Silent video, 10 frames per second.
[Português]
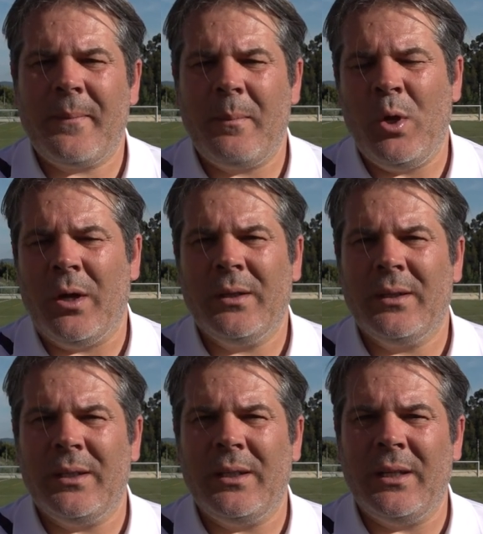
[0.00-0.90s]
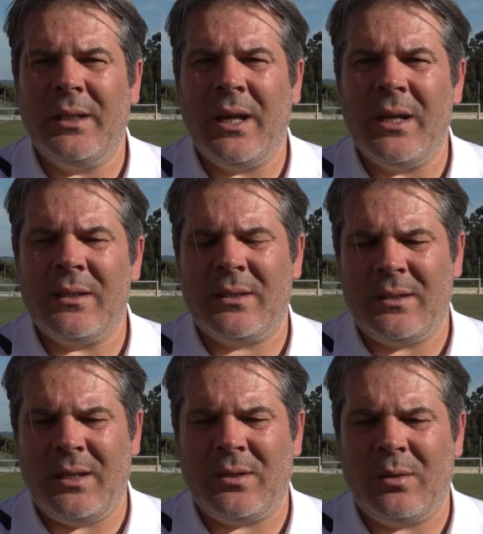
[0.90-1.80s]
melhor. E é
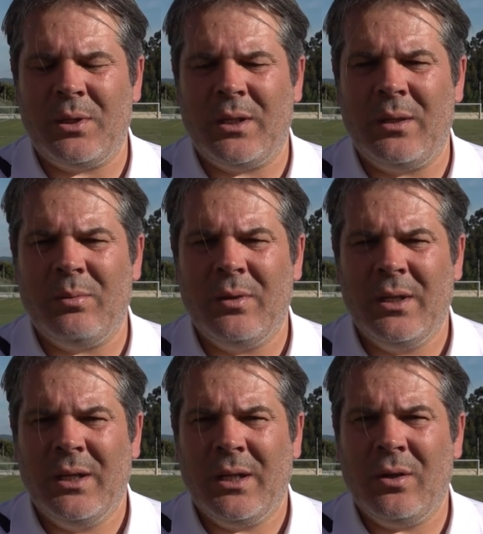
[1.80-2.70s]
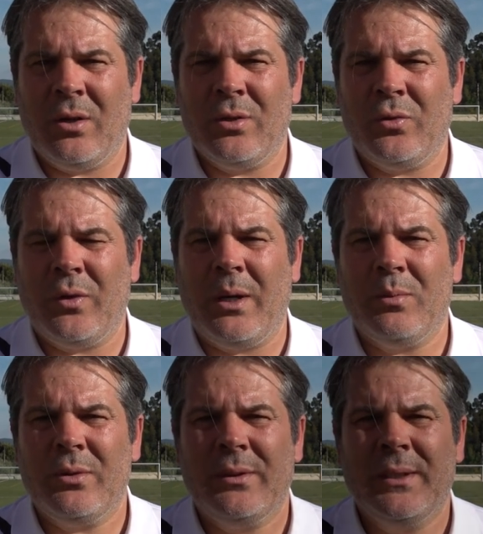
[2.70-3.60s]
nesse, nesse objetivo que nós nos
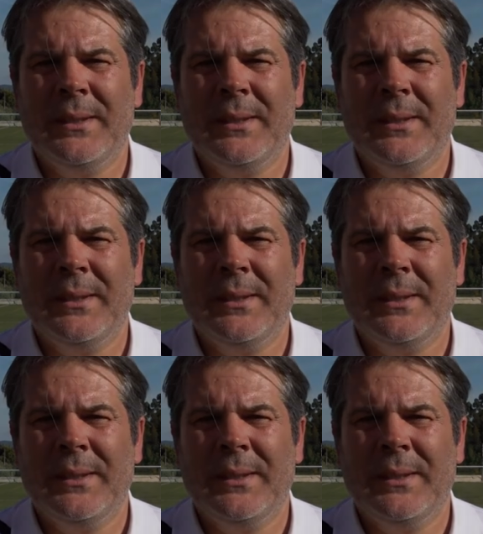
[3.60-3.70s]
focamos.